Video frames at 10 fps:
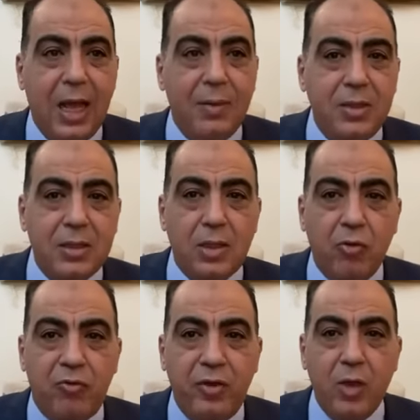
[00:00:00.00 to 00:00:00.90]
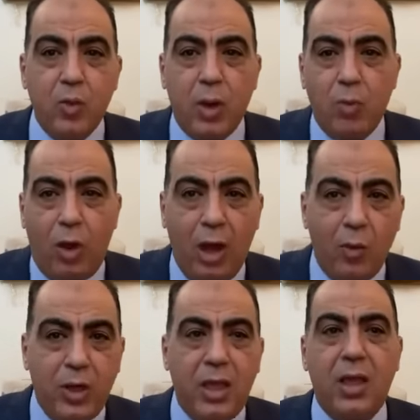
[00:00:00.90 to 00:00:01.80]
امير توفيق
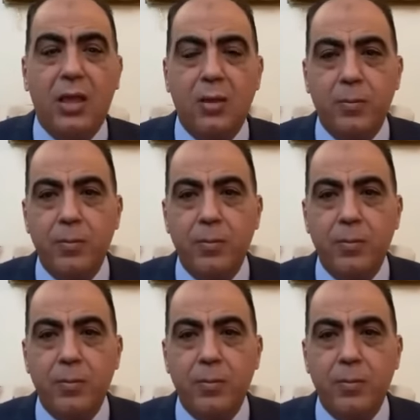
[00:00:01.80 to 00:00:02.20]
ومعاونيه